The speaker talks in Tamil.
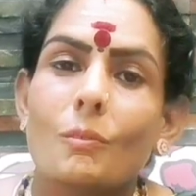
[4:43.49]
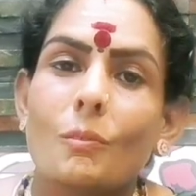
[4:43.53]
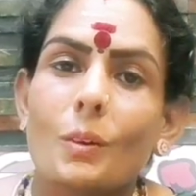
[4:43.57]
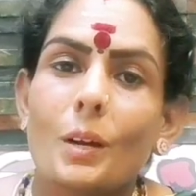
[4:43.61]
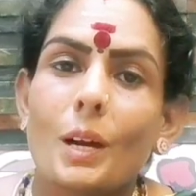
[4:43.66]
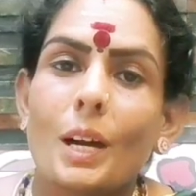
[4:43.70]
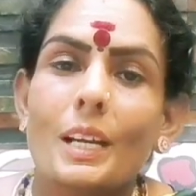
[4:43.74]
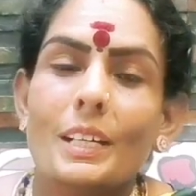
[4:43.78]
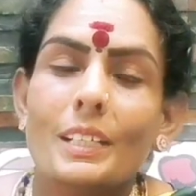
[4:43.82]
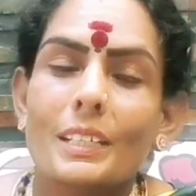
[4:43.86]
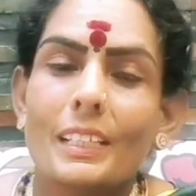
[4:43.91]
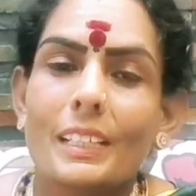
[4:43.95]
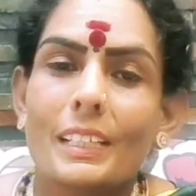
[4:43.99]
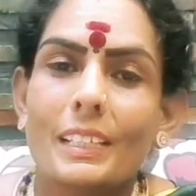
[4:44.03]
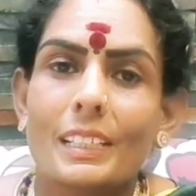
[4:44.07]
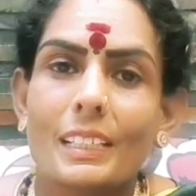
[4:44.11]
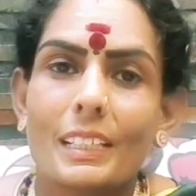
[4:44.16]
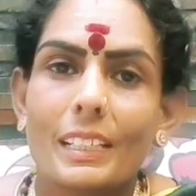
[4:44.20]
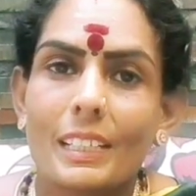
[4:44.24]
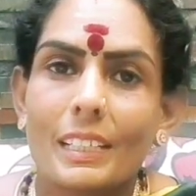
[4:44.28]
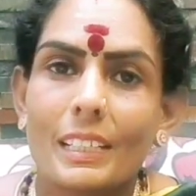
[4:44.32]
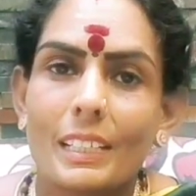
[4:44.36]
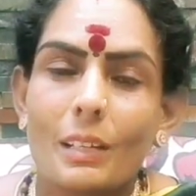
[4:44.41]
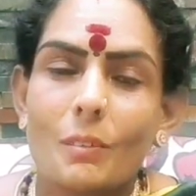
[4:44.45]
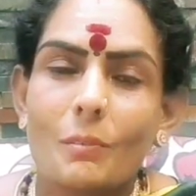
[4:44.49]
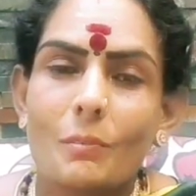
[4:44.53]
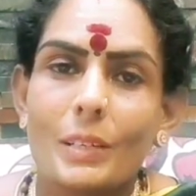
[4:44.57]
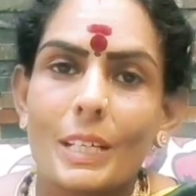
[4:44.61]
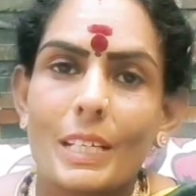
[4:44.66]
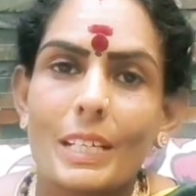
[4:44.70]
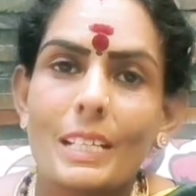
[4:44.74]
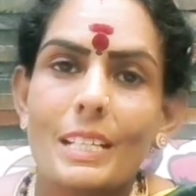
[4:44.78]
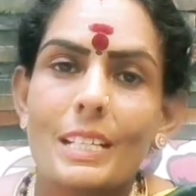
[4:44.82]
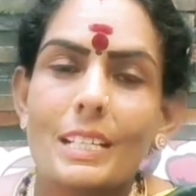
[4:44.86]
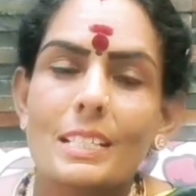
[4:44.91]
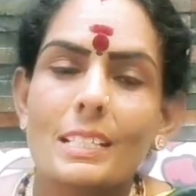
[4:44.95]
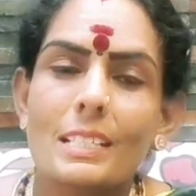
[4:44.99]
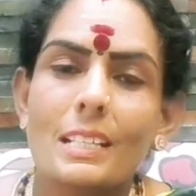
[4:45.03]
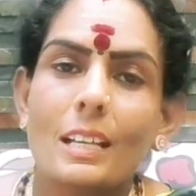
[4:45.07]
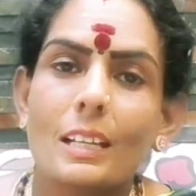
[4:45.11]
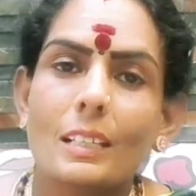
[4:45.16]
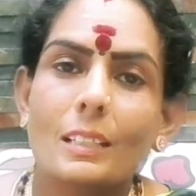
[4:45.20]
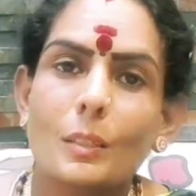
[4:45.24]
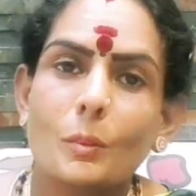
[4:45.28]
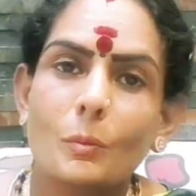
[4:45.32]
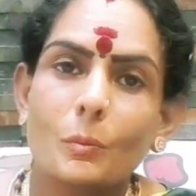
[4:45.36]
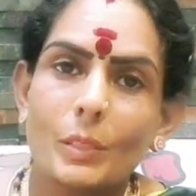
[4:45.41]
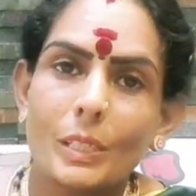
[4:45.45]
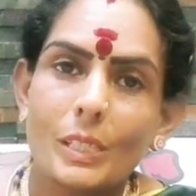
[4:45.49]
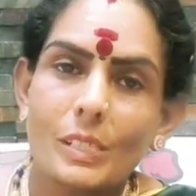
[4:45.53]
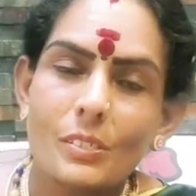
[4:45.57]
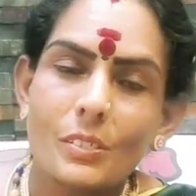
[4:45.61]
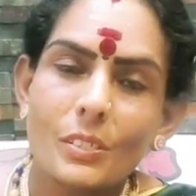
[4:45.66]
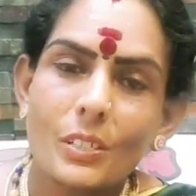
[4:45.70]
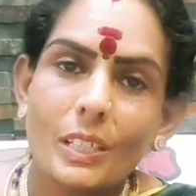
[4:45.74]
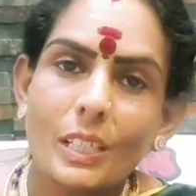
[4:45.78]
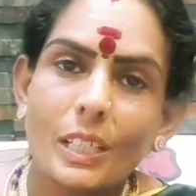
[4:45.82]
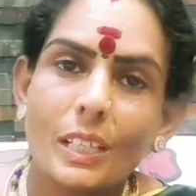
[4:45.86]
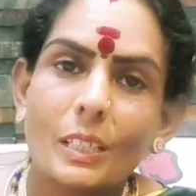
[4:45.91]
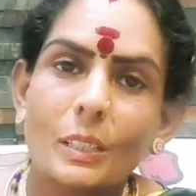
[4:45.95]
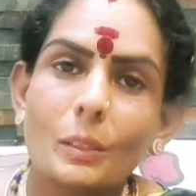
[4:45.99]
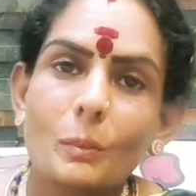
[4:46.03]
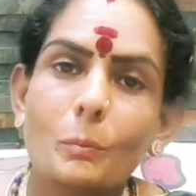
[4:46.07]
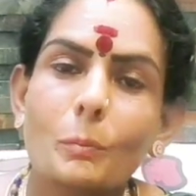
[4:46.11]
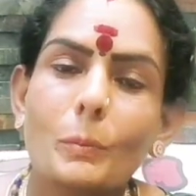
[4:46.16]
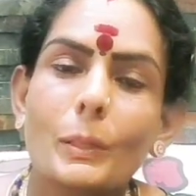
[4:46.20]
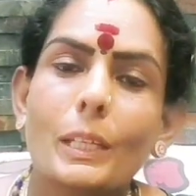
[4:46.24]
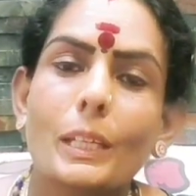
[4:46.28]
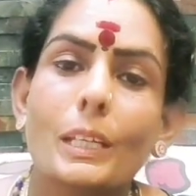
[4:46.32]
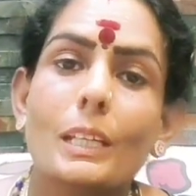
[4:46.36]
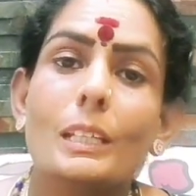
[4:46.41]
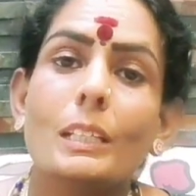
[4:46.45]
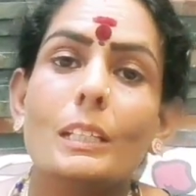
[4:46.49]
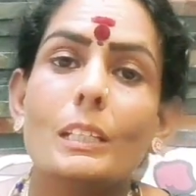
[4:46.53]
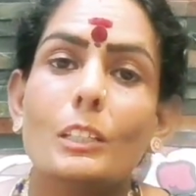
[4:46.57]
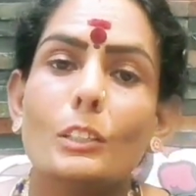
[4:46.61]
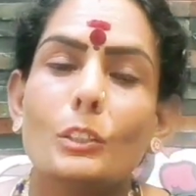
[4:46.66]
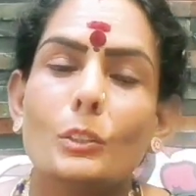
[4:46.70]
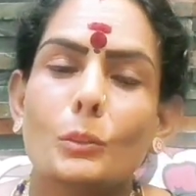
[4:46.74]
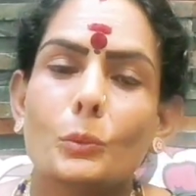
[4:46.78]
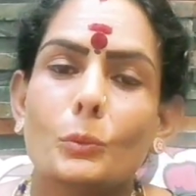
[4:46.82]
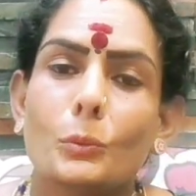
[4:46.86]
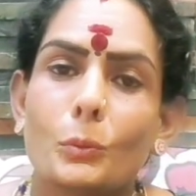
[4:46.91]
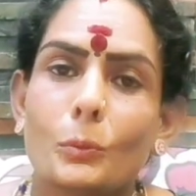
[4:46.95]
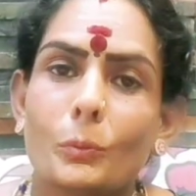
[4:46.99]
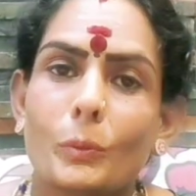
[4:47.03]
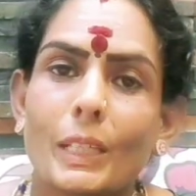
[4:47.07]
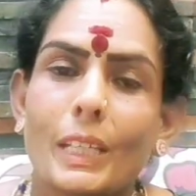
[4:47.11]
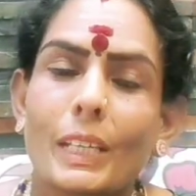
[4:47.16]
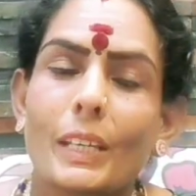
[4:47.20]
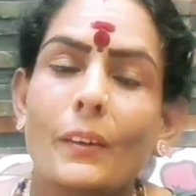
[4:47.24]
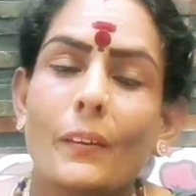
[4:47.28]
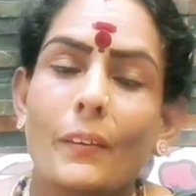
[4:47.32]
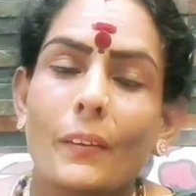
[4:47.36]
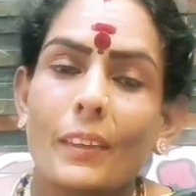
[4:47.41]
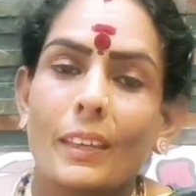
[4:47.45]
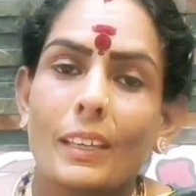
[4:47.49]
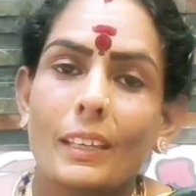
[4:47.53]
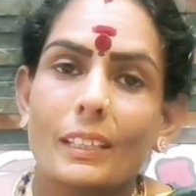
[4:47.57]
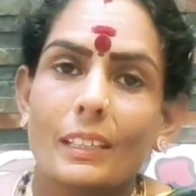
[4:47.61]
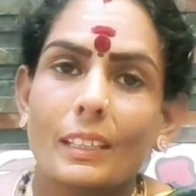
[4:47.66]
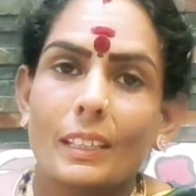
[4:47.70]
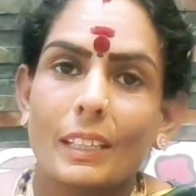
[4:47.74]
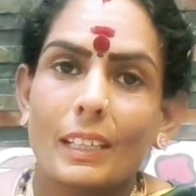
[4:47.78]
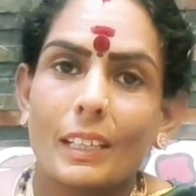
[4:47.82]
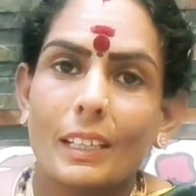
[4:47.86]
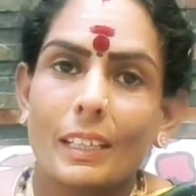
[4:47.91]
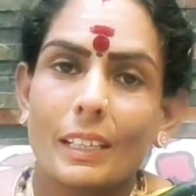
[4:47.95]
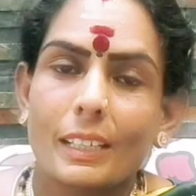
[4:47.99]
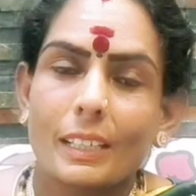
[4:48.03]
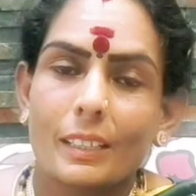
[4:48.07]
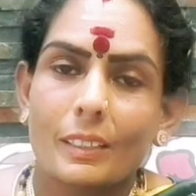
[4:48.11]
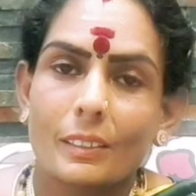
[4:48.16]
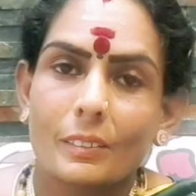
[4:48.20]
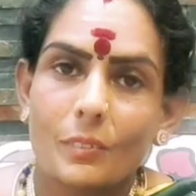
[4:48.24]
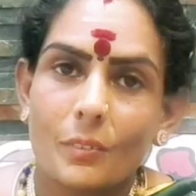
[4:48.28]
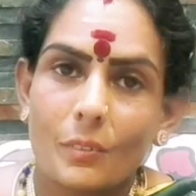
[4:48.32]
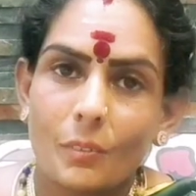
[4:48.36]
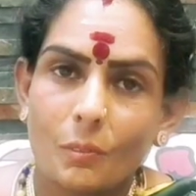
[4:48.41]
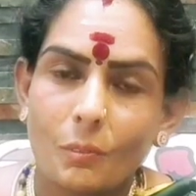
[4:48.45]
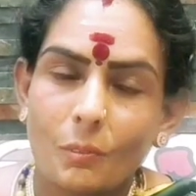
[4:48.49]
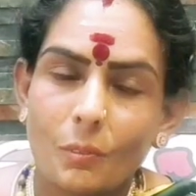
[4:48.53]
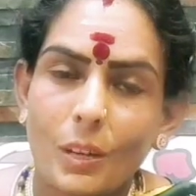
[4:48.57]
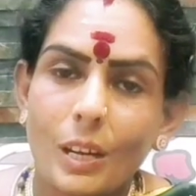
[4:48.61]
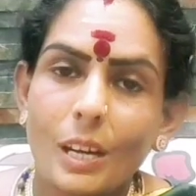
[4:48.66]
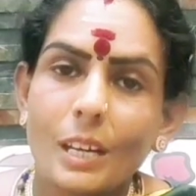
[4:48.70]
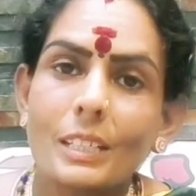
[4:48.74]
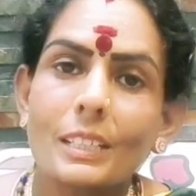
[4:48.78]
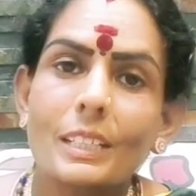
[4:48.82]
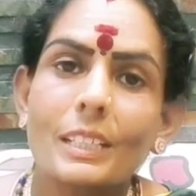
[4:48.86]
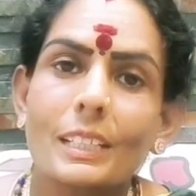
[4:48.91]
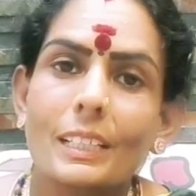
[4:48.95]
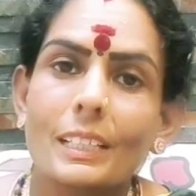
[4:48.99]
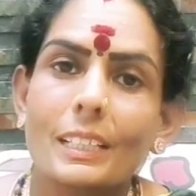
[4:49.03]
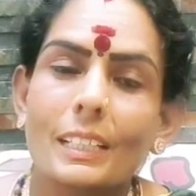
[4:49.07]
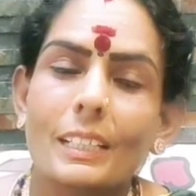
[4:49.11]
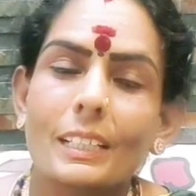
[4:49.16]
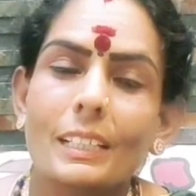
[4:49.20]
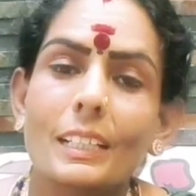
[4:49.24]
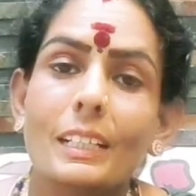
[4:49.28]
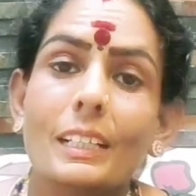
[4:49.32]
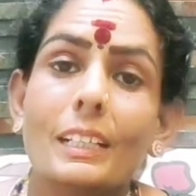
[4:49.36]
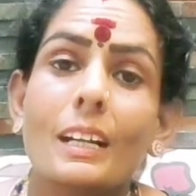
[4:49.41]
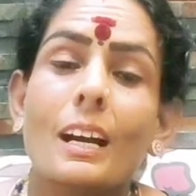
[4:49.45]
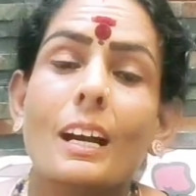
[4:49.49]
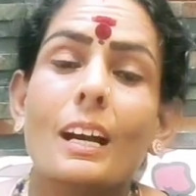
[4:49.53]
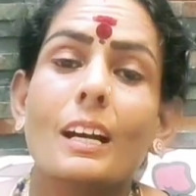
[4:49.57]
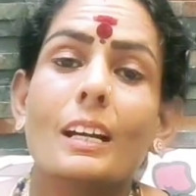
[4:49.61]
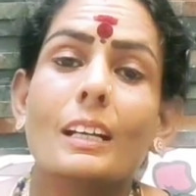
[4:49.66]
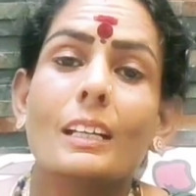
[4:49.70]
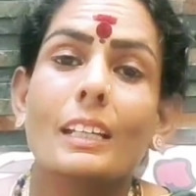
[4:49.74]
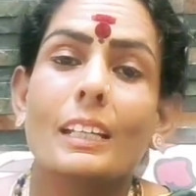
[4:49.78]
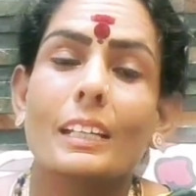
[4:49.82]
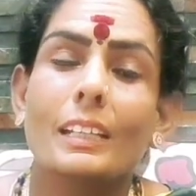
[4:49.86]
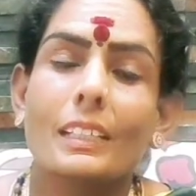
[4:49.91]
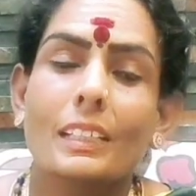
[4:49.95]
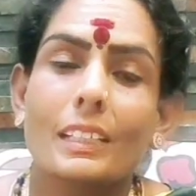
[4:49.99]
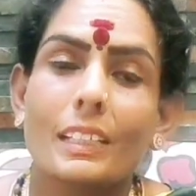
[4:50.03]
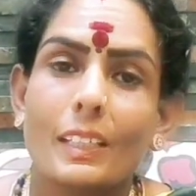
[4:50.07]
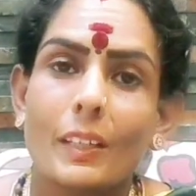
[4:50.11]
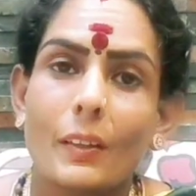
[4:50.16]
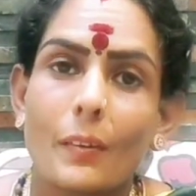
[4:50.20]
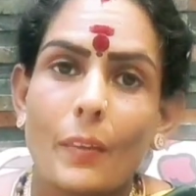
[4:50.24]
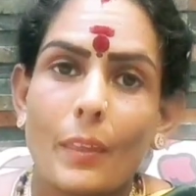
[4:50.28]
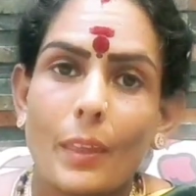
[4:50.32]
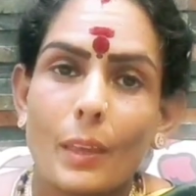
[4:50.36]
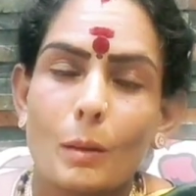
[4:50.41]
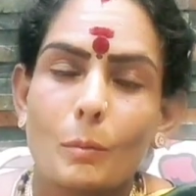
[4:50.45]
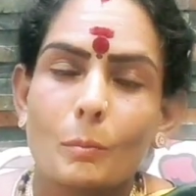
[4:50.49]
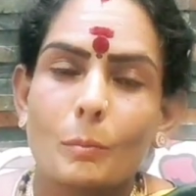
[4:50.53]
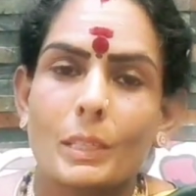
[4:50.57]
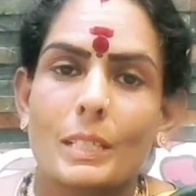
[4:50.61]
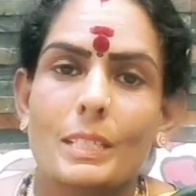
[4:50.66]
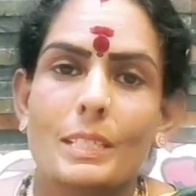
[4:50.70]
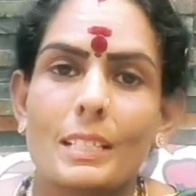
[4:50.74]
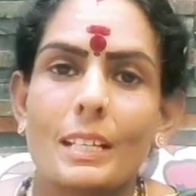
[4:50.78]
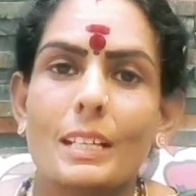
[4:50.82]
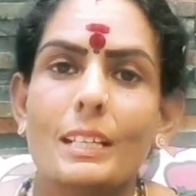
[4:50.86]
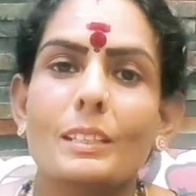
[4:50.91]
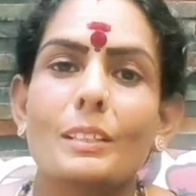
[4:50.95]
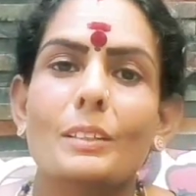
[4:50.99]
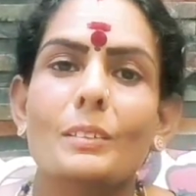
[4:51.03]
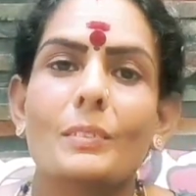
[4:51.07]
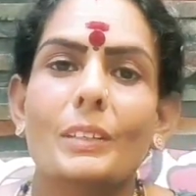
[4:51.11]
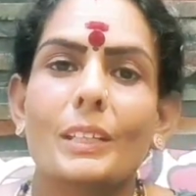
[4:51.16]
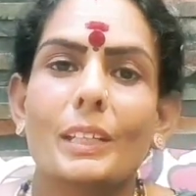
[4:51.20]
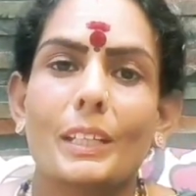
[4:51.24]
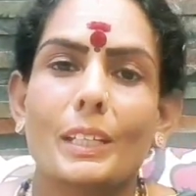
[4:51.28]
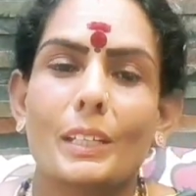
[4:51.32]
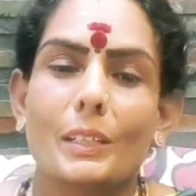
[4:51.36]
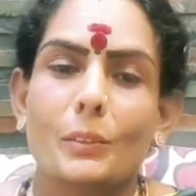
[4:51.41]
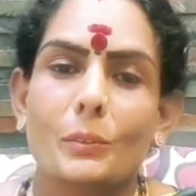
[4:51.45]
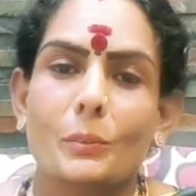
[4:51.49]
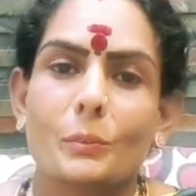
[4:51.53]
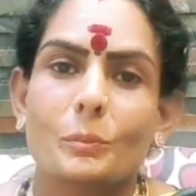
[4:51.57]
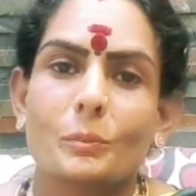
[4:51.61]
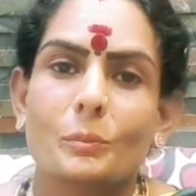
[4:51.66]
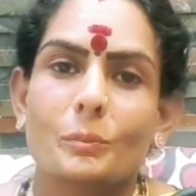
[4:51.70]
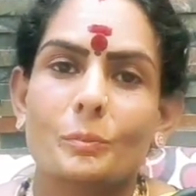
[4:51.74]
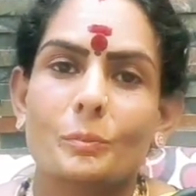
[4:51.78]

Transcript: வாழை இலையில் வெள்ளை சாதம் வைத்து கருப்பு எள்ளு தூவி நீங்கள் வாழை இலையில் காகைக்கு பிரசாதம் வைக்கணும்